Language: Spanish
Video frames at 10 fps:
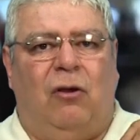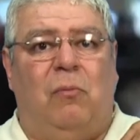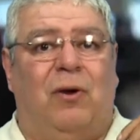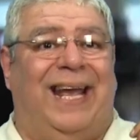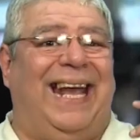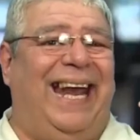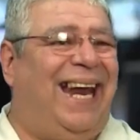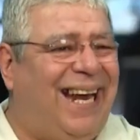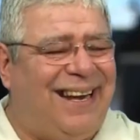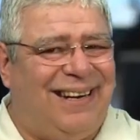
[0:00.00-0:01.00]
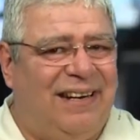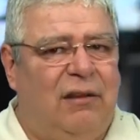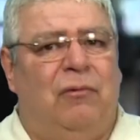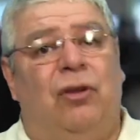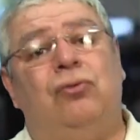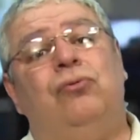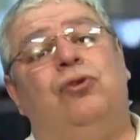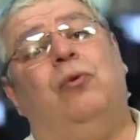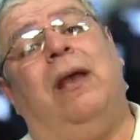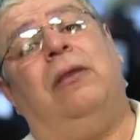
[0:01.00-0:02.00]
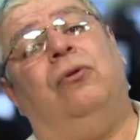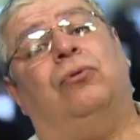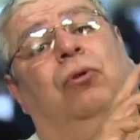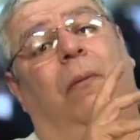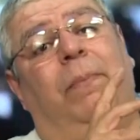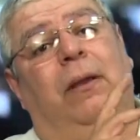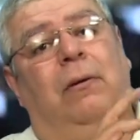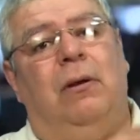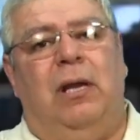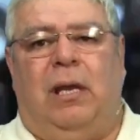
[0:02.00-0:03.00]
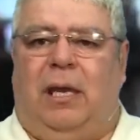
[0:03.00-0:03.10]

Como que querer es un sueño utópico